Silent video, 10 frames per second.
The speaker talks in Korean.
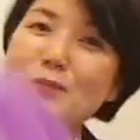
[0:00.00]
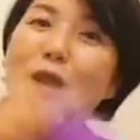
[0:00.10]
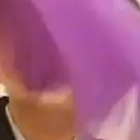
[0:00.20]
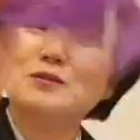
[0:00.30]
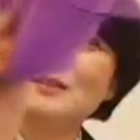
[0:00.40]

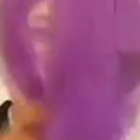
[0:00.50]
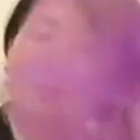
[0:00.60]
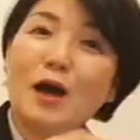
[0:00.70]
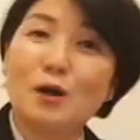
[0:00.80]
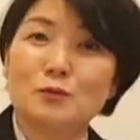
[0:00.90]
bounce,
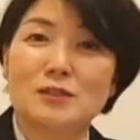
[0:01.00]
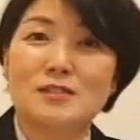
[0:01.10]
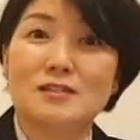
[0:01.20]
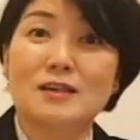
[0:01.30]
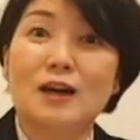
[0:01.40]

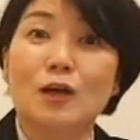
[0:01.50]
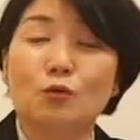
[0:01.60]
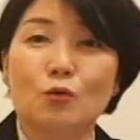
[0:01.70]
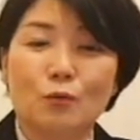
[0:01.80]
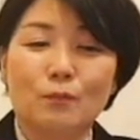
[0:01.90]
bounce
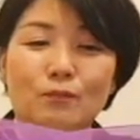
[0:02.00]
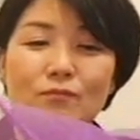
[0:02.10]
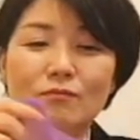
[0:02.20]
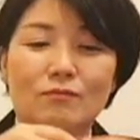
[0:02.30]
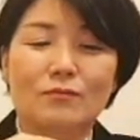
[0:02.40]
또
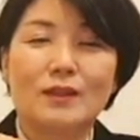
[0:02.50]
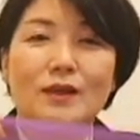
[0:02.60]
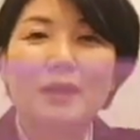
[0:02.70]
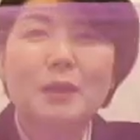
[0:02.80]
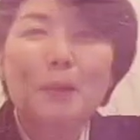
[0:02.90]

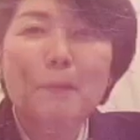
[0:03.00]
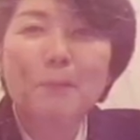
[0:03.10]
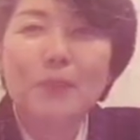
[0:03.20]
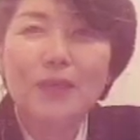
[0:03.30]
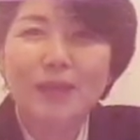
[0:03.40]

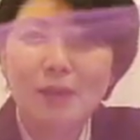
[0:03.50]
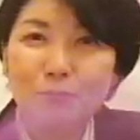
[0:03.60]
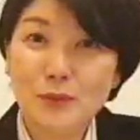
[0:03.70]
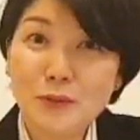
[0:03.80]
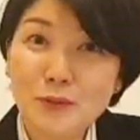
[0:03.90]

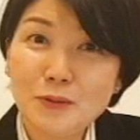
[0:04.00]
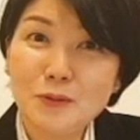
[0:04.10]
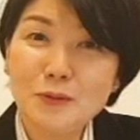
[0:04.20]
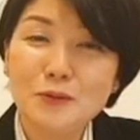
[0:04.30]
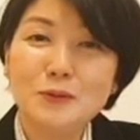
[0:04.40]
peekaboo,
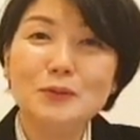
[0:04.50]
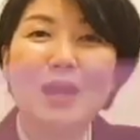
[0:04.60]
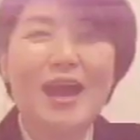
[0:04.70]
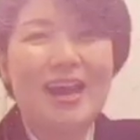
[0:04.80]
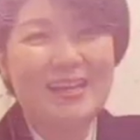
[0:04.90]

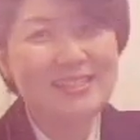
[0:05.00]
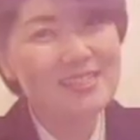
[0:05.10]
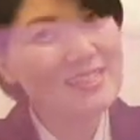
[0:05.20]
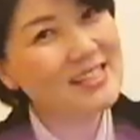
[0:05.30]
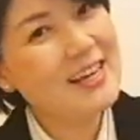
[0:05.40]
I
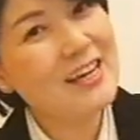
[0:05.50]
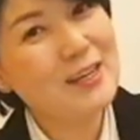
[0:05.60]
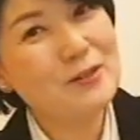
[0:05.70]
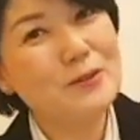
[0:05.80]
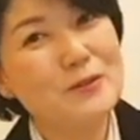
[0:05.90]
see
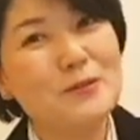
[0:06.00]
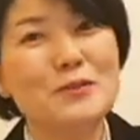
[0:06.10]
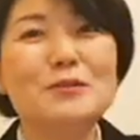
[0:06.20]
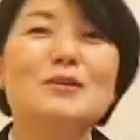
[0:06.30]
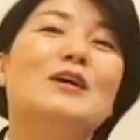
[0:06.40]

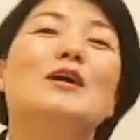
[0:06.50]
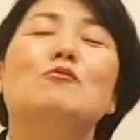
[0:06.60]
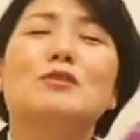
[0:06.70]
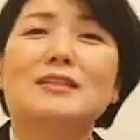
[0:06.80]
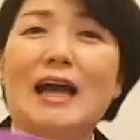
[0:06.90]

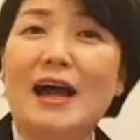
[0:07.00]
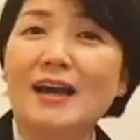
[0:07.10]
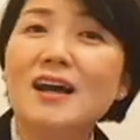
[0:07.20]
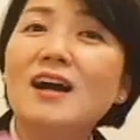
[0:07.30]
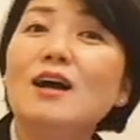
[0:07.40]
우리
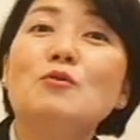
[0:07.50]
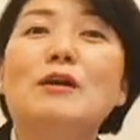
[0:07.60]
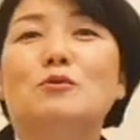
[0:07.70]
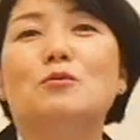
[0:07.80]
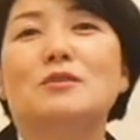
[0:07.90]
다양한
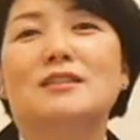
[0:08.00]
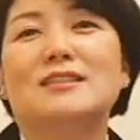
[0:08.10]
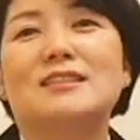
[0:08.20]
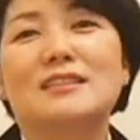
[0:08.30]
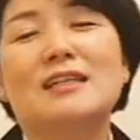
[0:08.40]

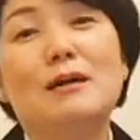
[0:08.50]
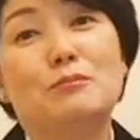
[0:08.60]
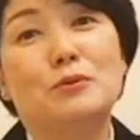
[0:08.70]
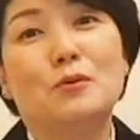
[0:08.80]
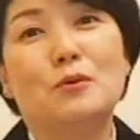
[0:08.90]
활동들을
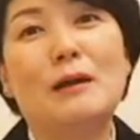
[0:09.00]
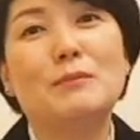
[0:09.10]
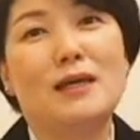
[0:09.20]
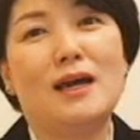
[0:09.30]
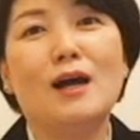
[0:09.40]
스카프로
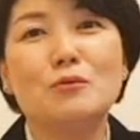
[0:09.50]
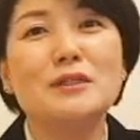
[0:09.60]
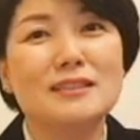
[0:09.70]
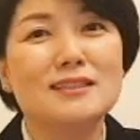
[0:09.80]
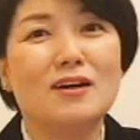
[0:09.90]
함께 하고
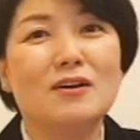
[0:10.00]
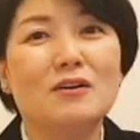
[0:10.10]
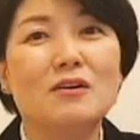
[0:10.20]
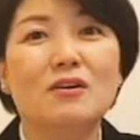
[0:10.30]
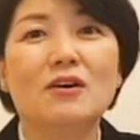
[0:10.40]

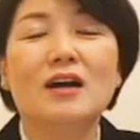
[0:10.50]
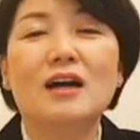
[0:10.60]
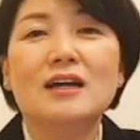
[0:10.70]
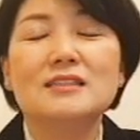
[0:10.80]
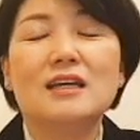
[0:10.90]
있어요.
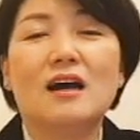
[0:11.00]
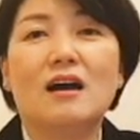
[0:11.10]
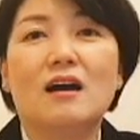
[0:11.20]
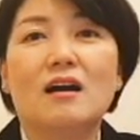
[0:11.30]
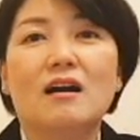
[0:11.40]

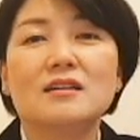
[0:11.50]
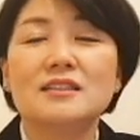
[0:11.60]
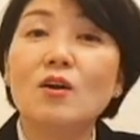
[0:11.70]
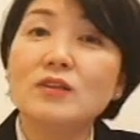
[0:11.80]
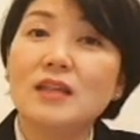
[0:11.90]
자,
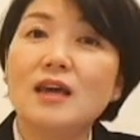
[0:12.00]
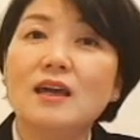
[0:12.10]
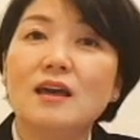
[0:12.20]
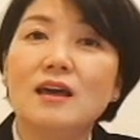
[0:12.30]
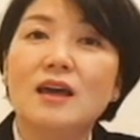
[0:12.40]

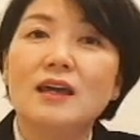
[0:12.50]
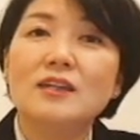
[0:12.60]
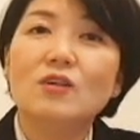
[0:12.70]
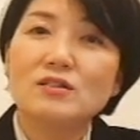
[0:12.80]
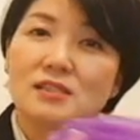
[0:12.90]
그런데
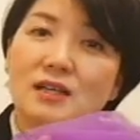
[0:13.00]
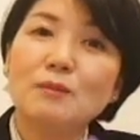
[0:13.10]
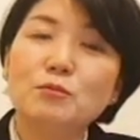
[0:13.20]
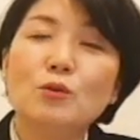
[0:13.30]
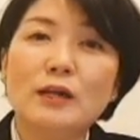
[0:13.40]
이런
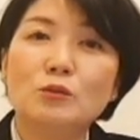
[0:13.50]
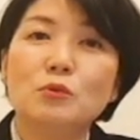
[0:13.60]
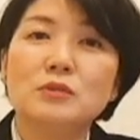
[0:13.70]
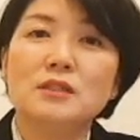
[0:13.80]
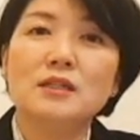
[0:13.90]
스카프
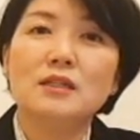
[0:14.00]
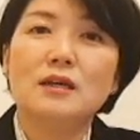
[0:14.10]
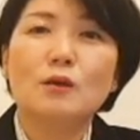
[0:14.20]
활동들이